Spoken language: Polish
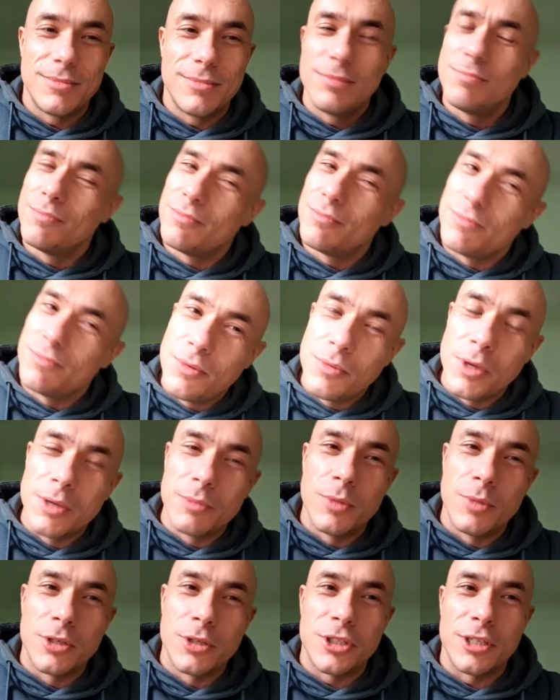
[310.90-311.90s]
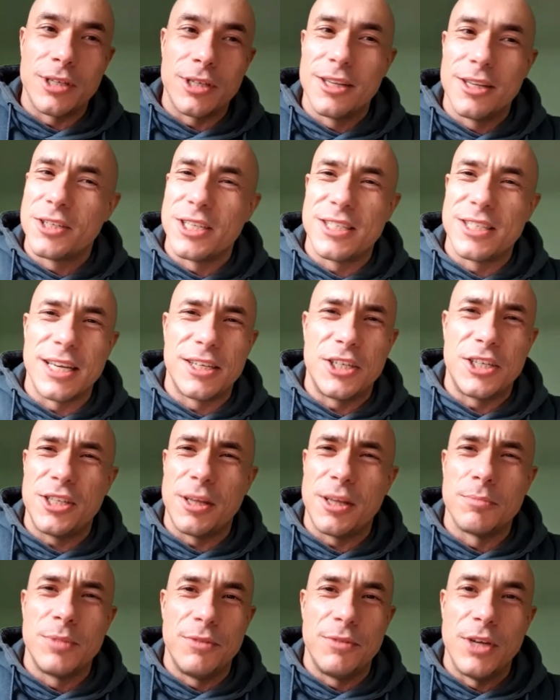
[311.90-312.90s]
może, ale to jest jakiś
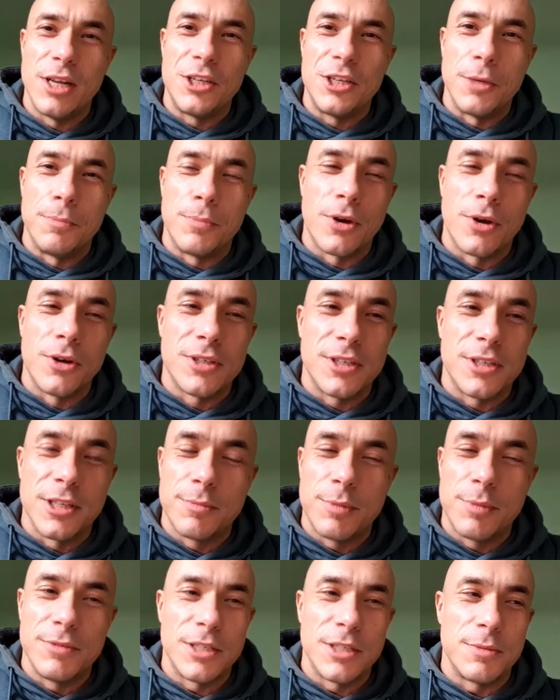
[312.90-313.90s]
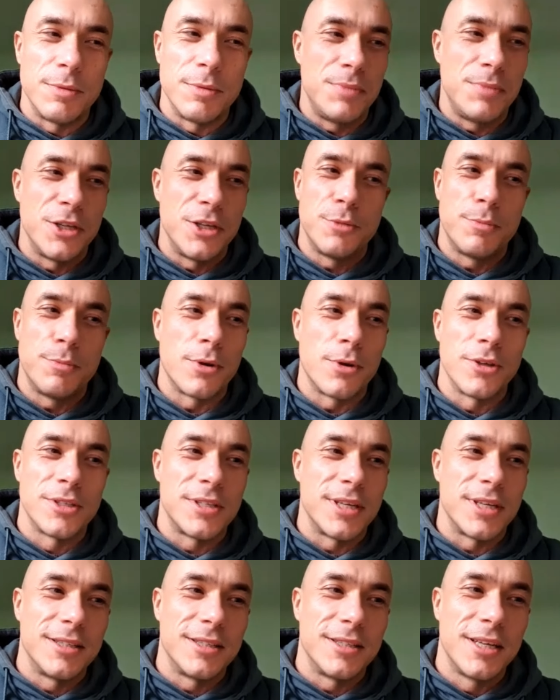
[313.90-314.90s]
tam niewielki procent, powiedzmy 5%.